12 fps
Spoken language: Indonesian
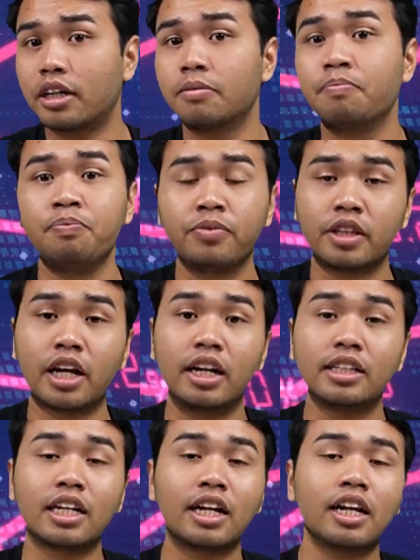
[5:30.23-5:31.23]
kan. Nah,
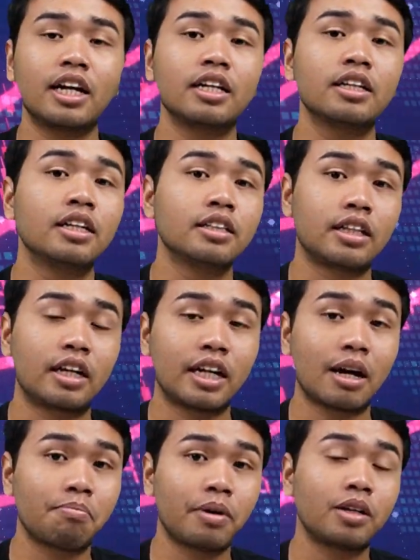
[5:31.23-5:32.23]
disanalah
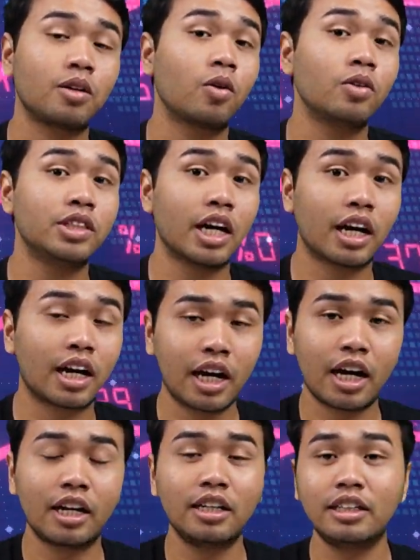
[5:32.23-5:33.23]
terdapat
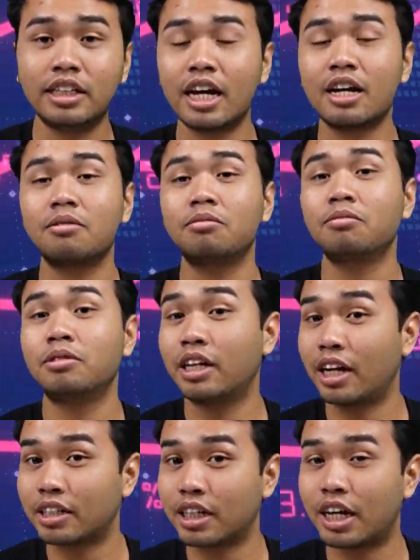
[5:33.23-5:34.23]
lonjakan yang
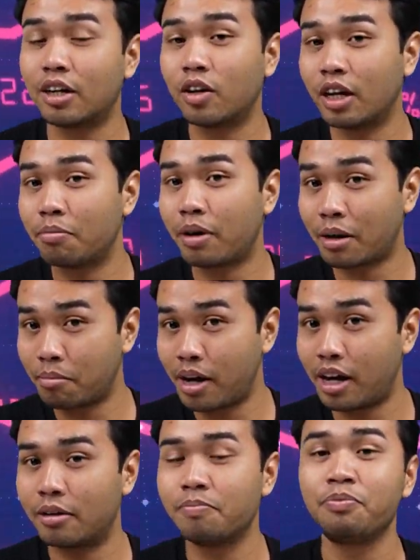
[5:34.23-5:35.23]
dirasakan oleh para
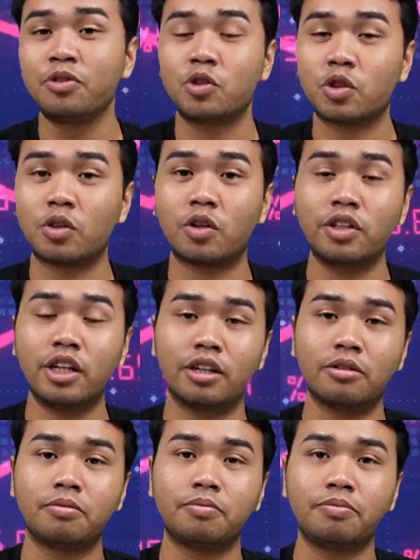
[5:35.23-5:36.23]
bank. Contohnya,
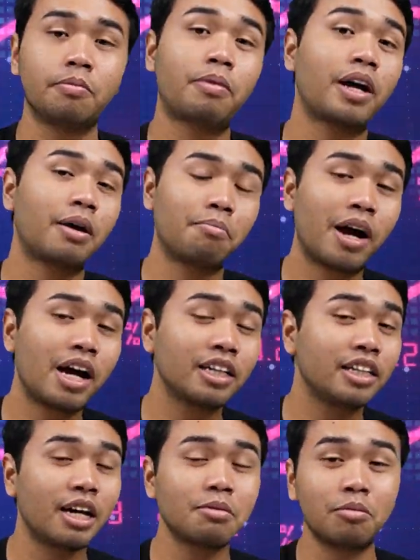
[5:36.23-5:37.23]
para bank
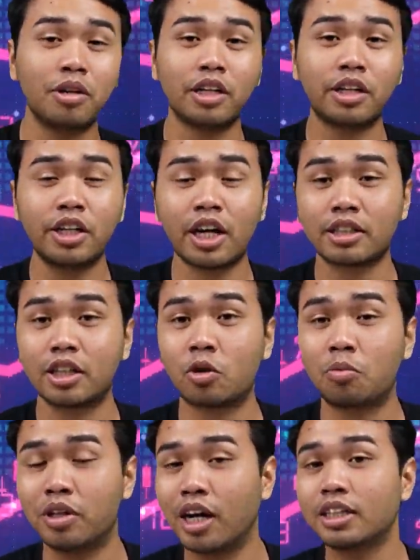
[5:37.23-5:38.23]
yang memiliki aset
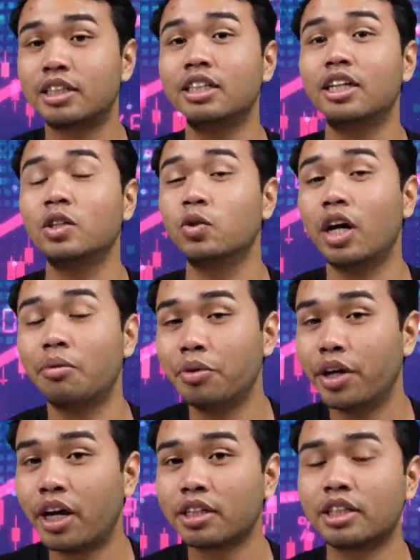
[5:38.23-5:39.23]
obligasi dan juga
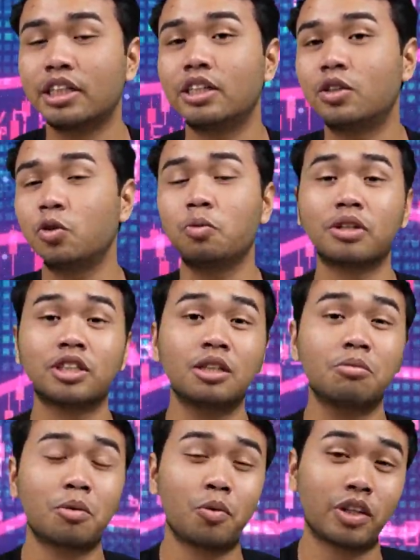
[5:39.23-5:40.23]
MBS itu
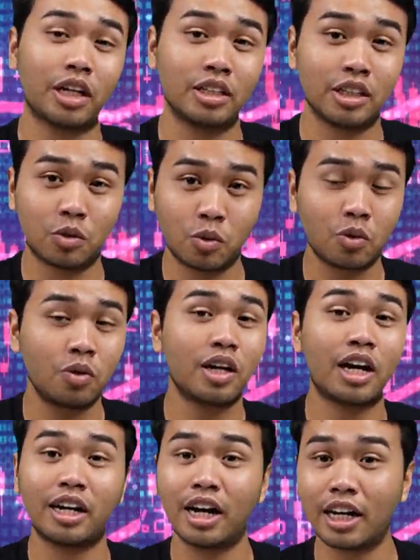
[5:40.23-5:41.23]
pasti berpotensi turun
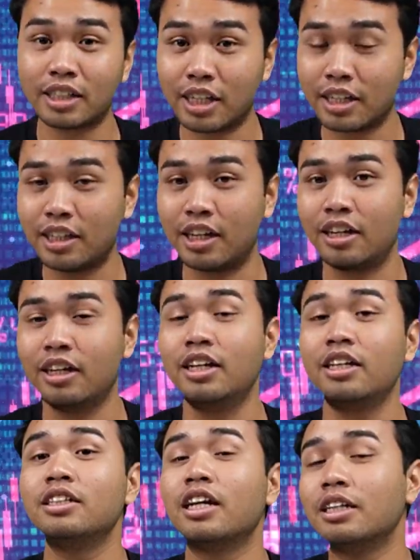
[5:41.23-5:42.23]
harga asetnya,
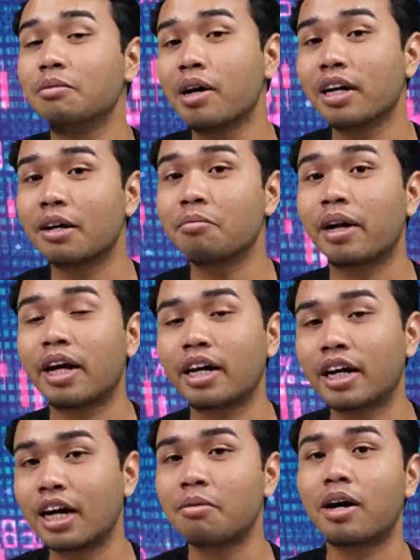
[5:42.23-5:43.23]
yang dimana
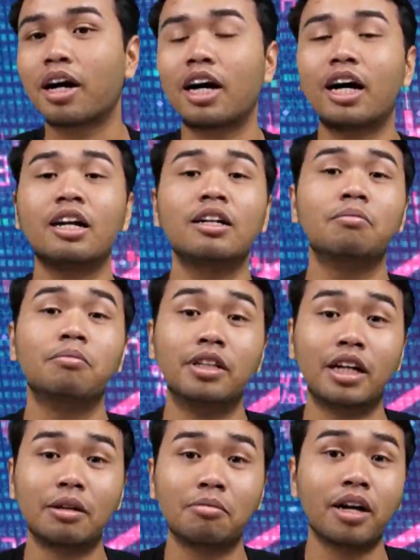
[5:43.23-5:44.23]
mereka bakal
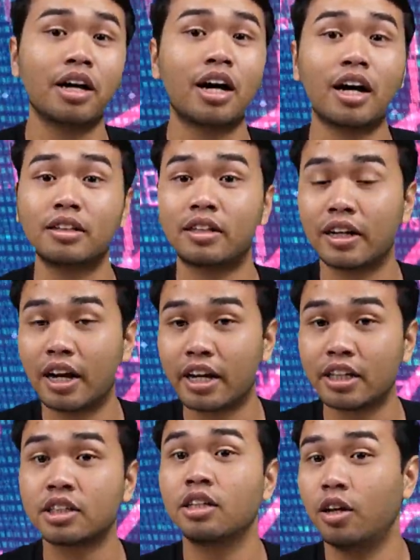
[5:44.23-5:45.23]
menerima
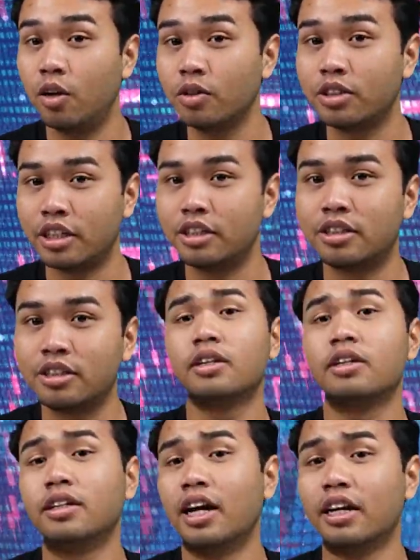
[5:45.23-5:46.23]
unrealized losses.
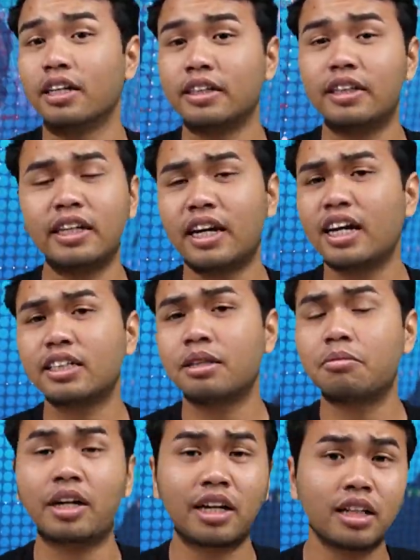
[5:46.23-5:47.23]
Nah, ketika aset
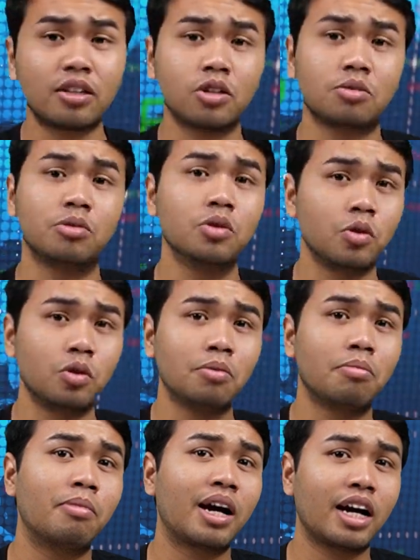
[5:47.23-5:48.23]
mereka terus
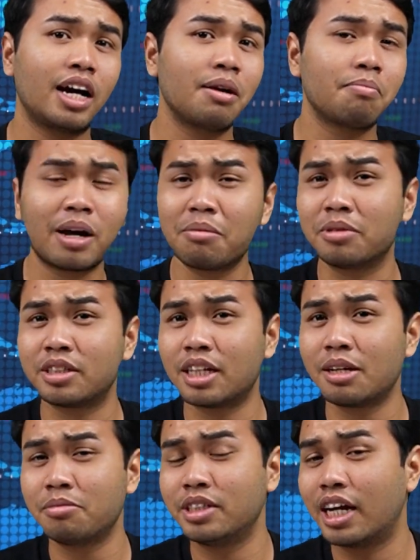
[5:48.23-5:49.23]
menurun, maka bank
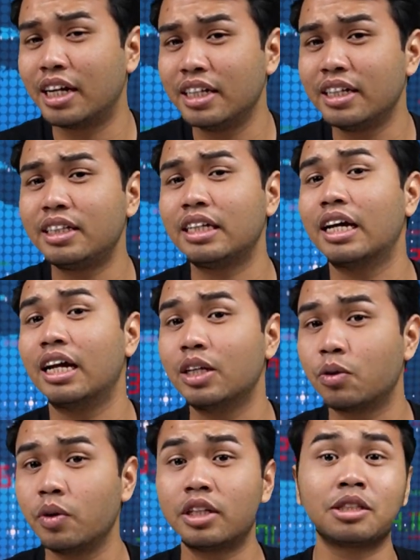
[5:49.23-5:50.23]
bisa menjadi tidak
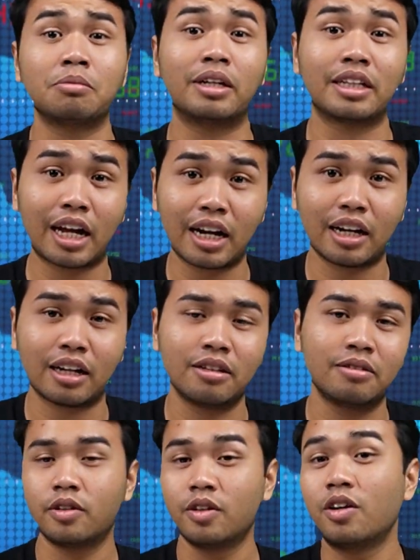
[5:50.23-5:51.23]
liquid sementara.
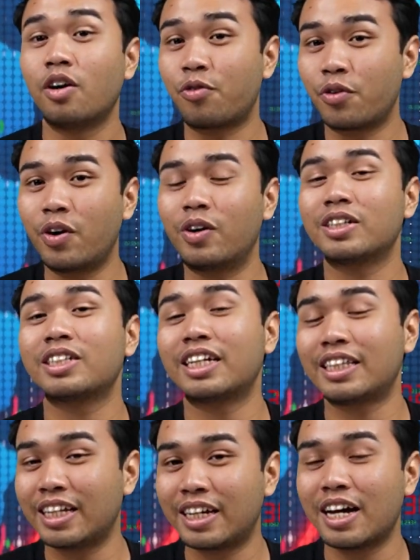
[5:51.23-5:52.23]
Of course,
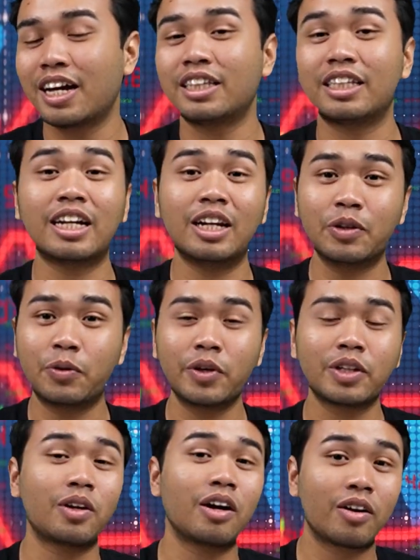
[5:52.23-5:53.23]
ketika tidak
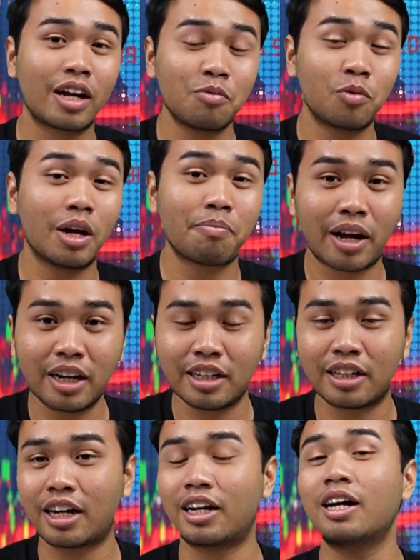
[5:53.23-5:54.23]
liquid, orang-orang mulai
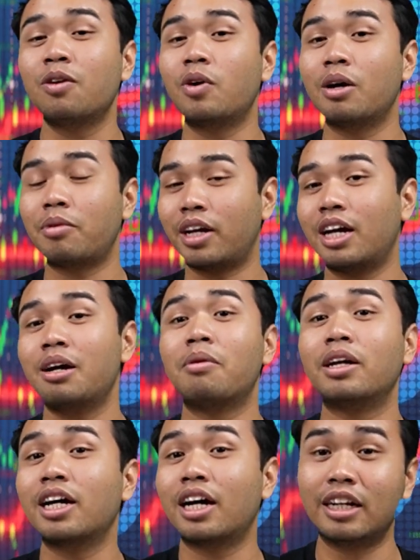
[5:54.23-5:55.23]
panik karena uang mereka
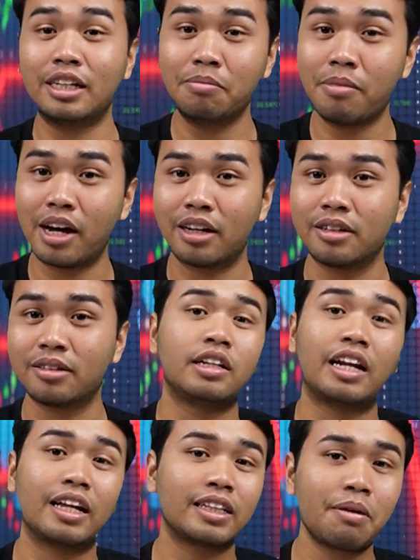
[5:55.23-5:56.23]
banyak ada di bank.
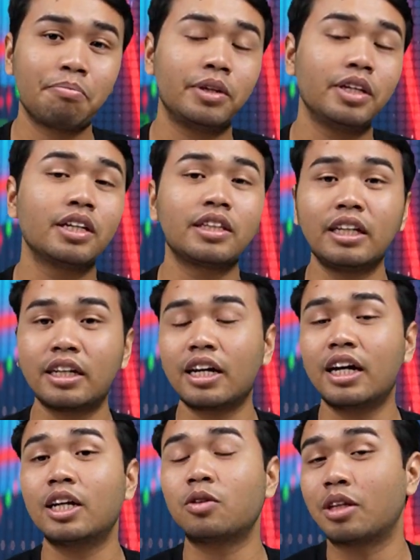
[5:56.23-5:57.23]
Nah, tapi
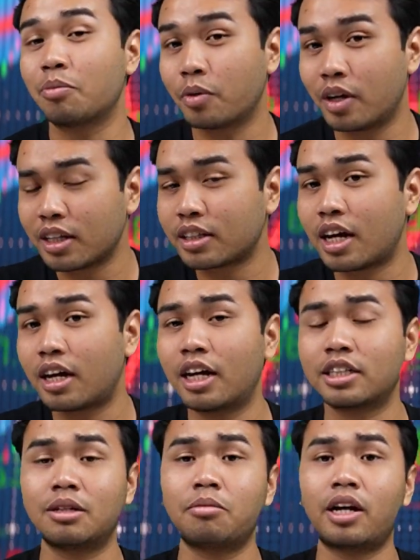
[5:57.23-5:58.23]
ketika jatuh tempo datang,
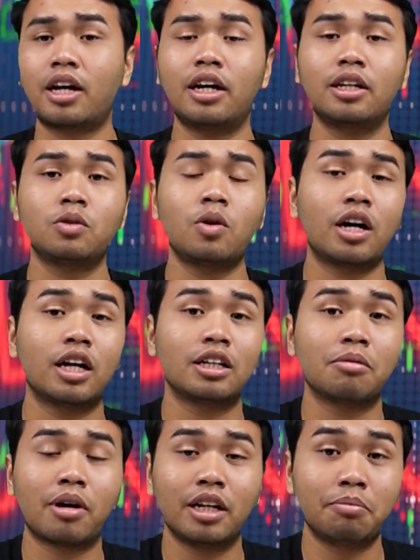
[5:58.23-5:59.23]
aset mereka itu akan
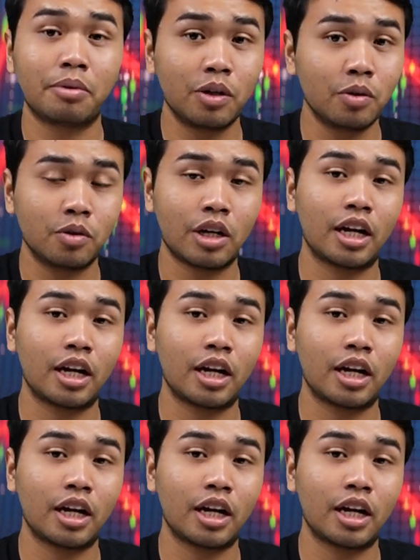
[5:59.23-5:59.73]
kembali penuh.